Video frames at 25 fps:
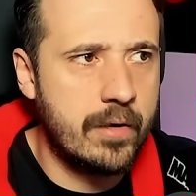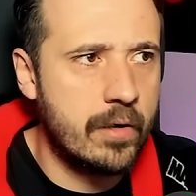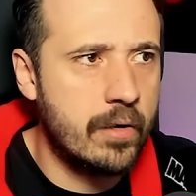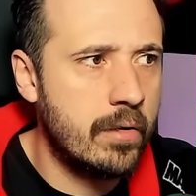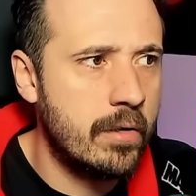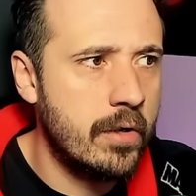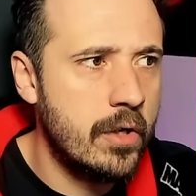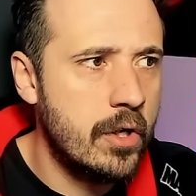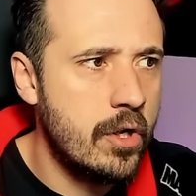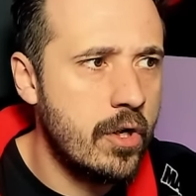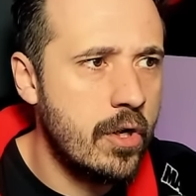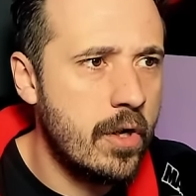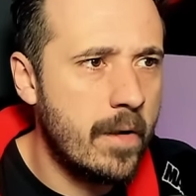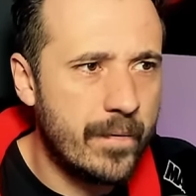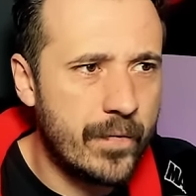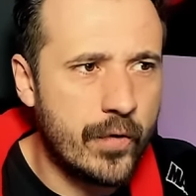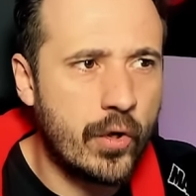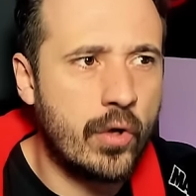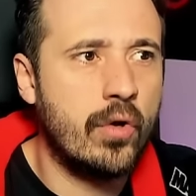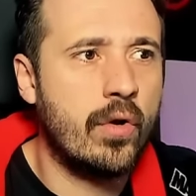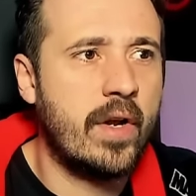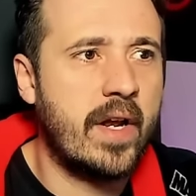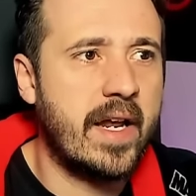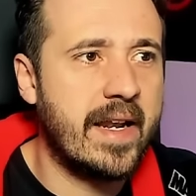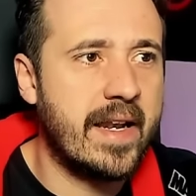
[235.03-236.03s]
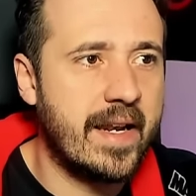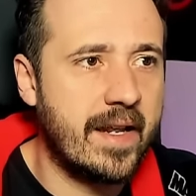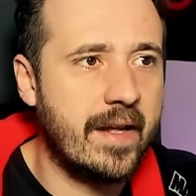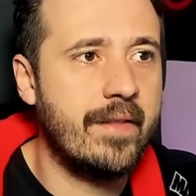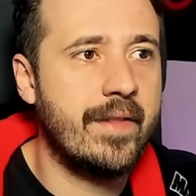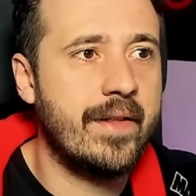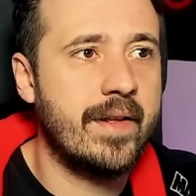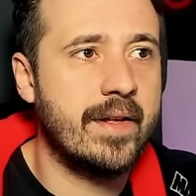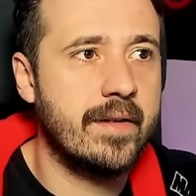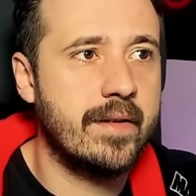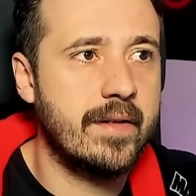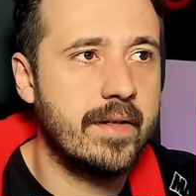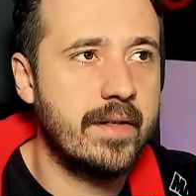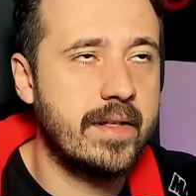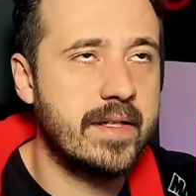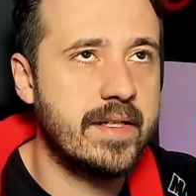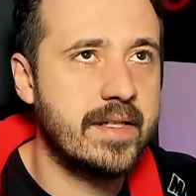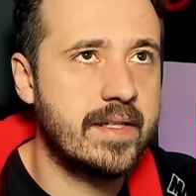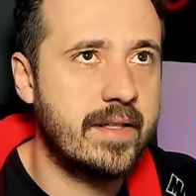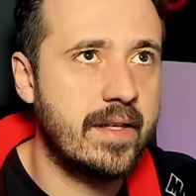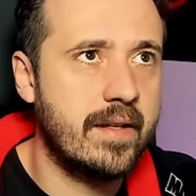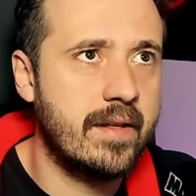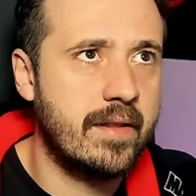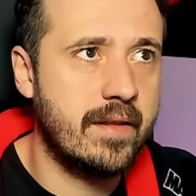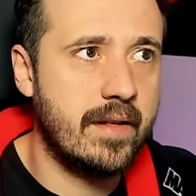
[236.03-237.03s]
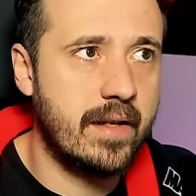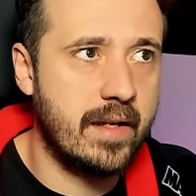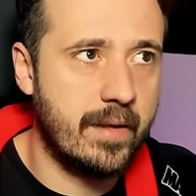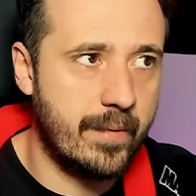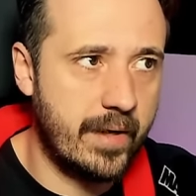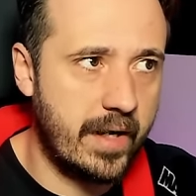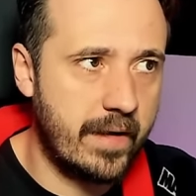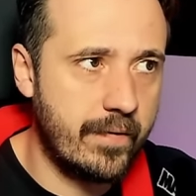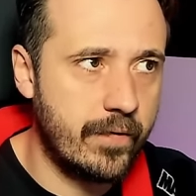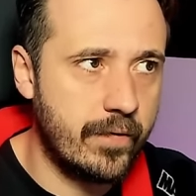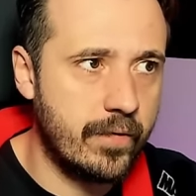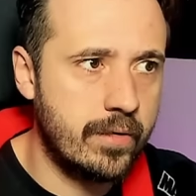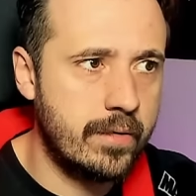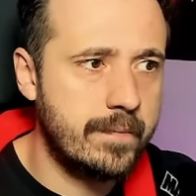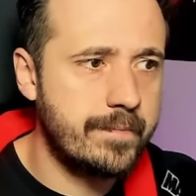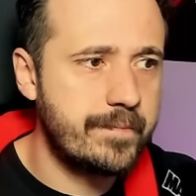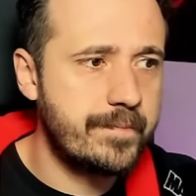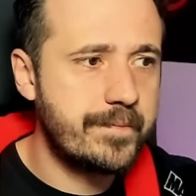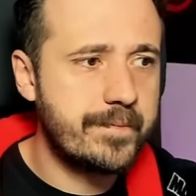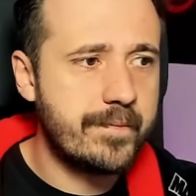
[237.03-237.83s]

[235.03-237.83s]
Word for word: No, no creo que nadie esté celebrando